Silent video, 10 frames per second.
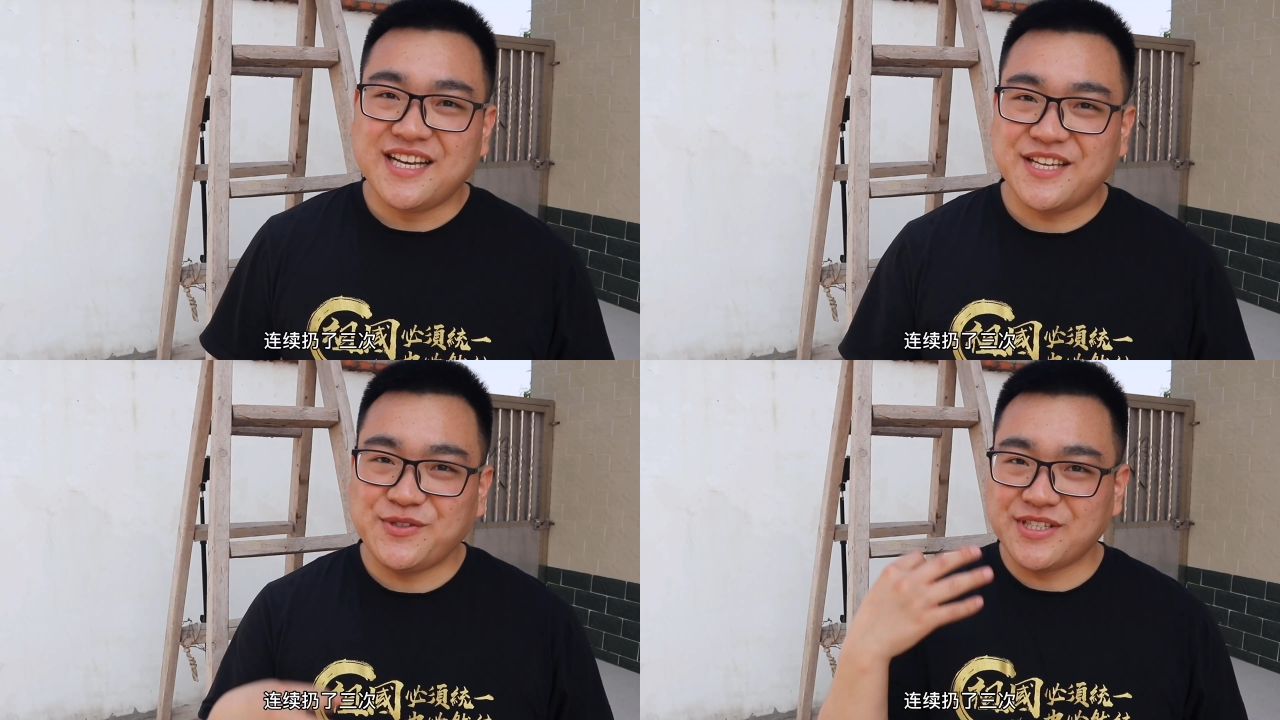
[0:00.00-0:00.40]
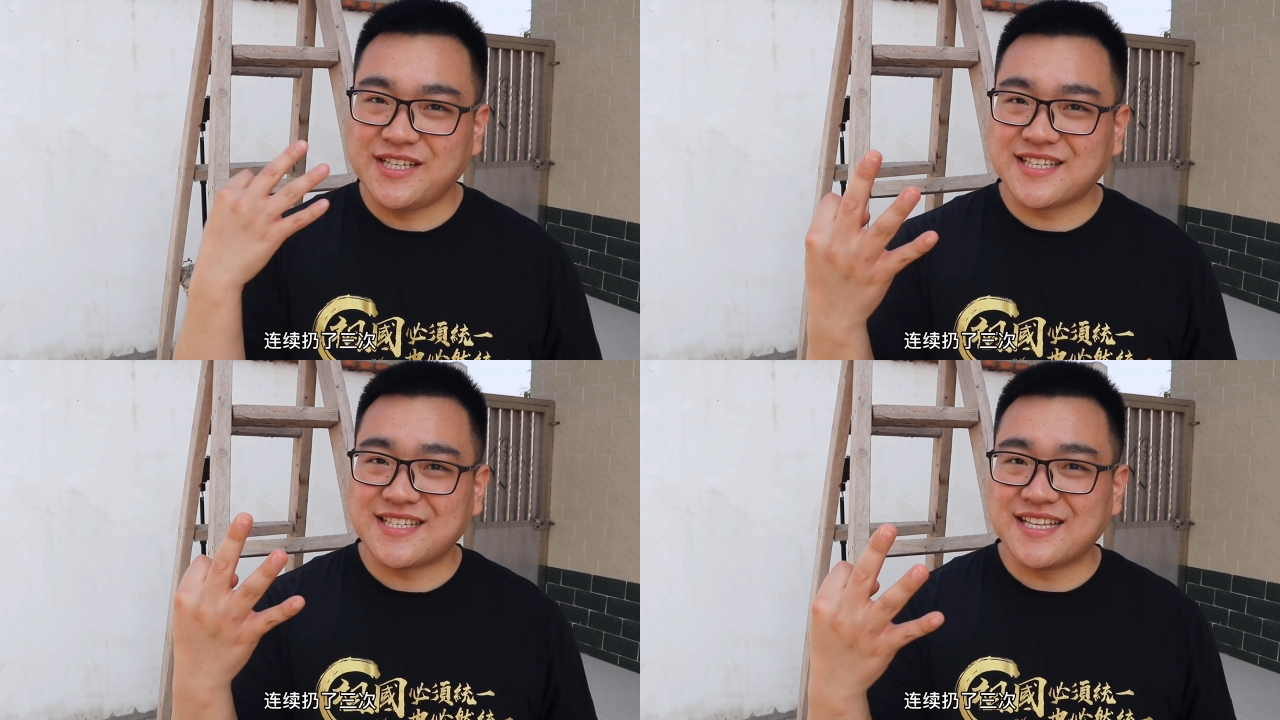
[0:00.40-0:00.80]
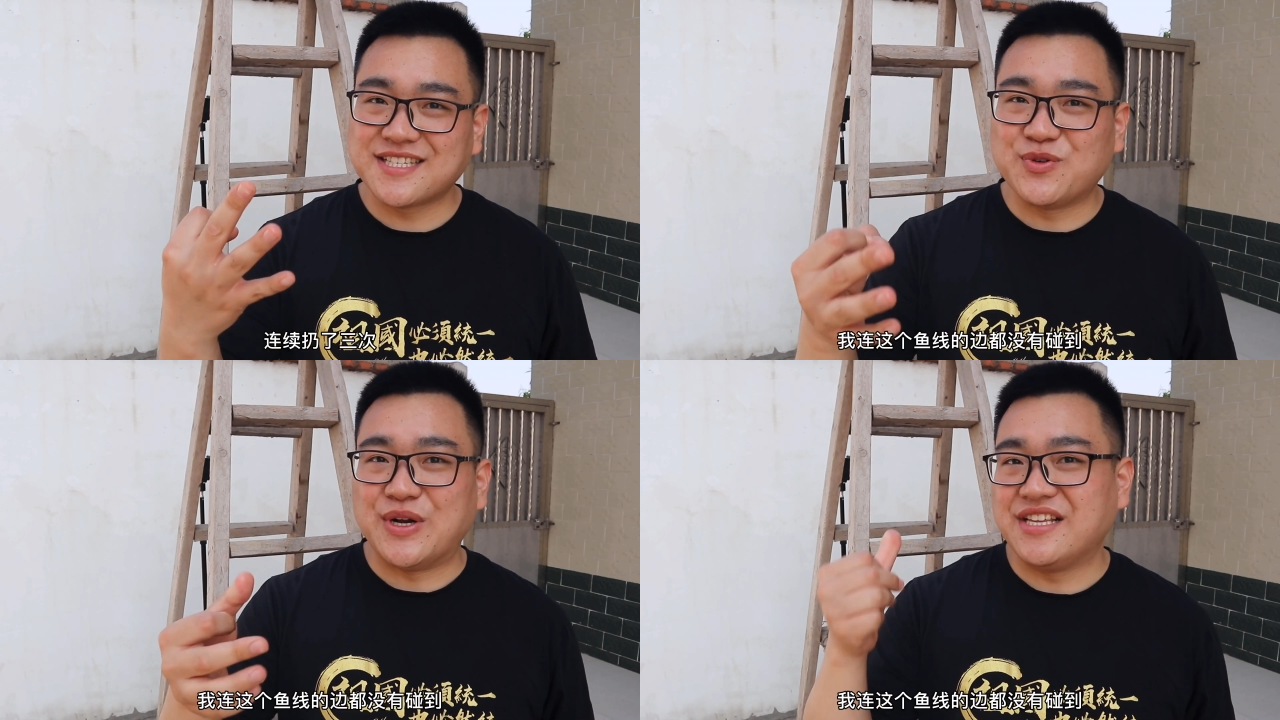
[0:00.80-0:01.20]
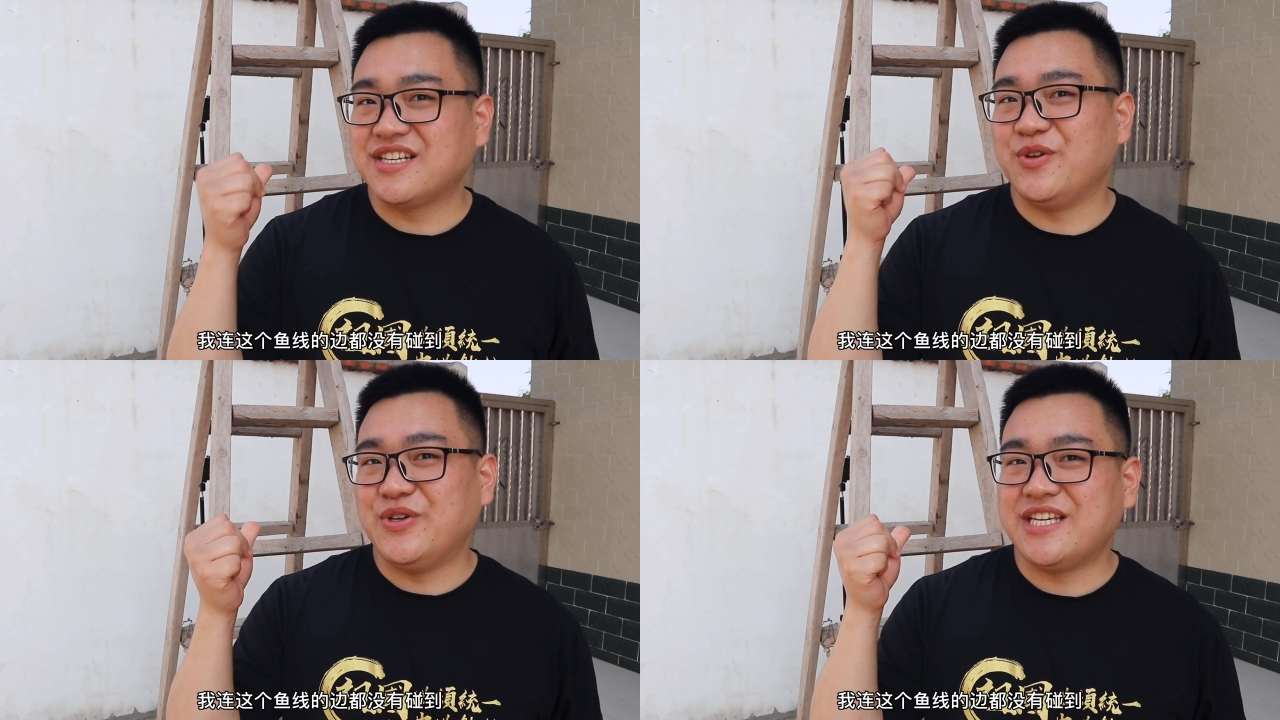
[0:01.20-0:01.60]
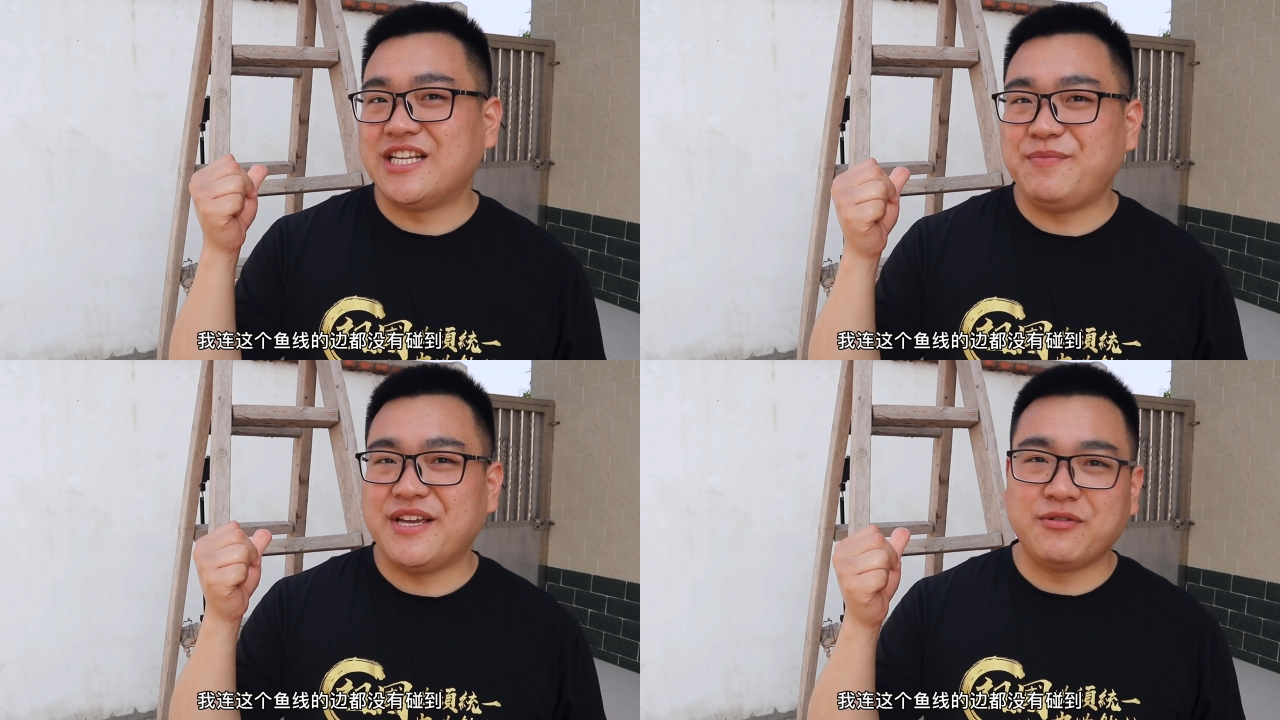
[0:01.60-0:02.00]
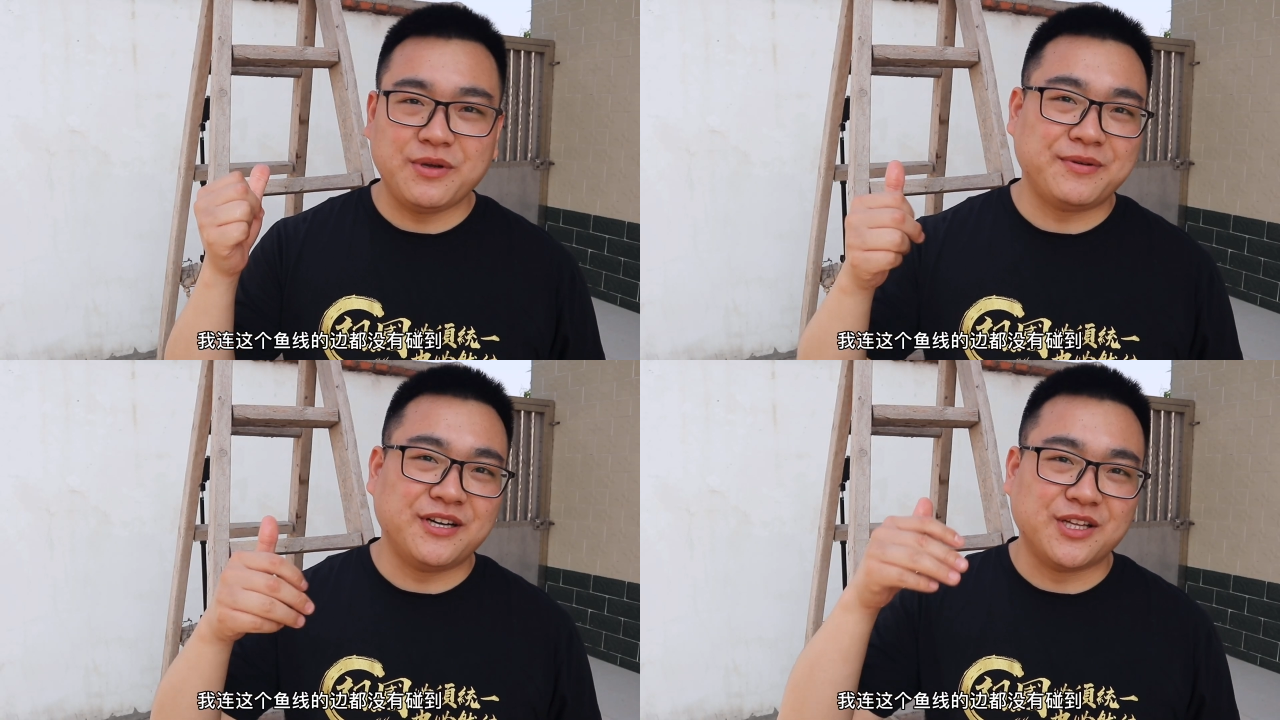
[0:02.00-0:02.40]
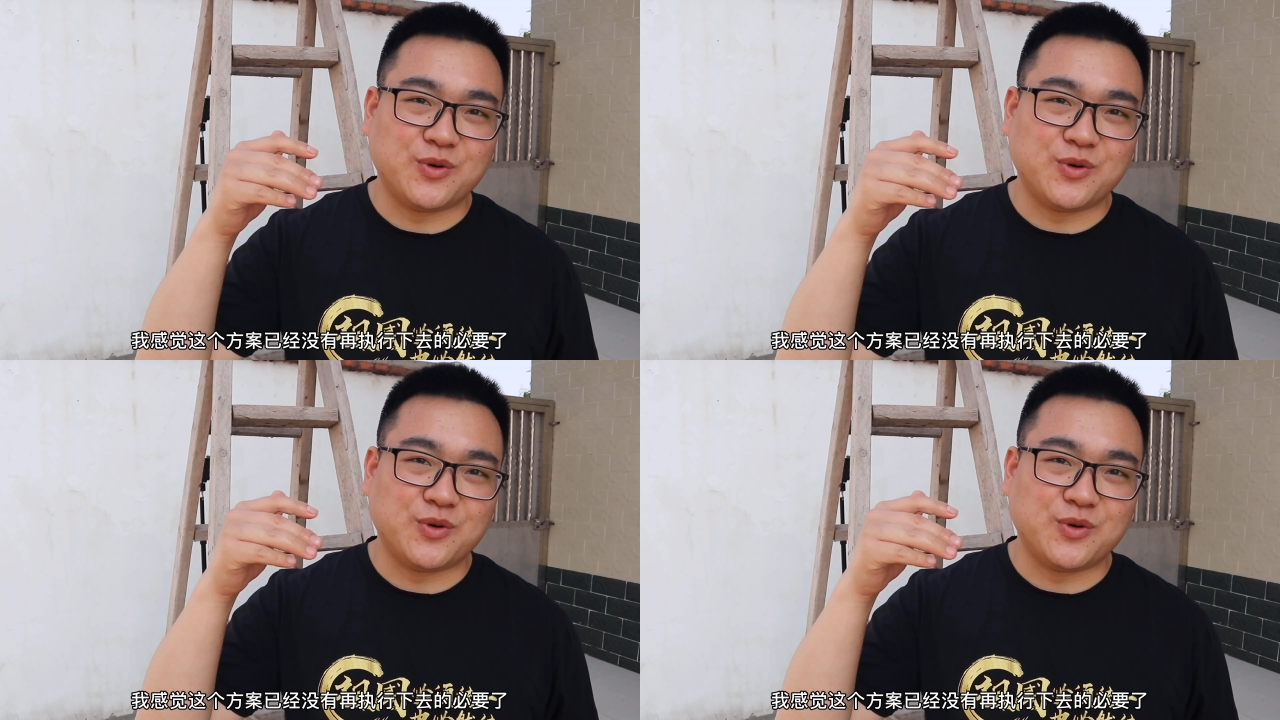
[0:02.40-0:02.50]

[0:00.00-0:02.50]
连续扔了3次，我连这个鱼线的边都没有碰到，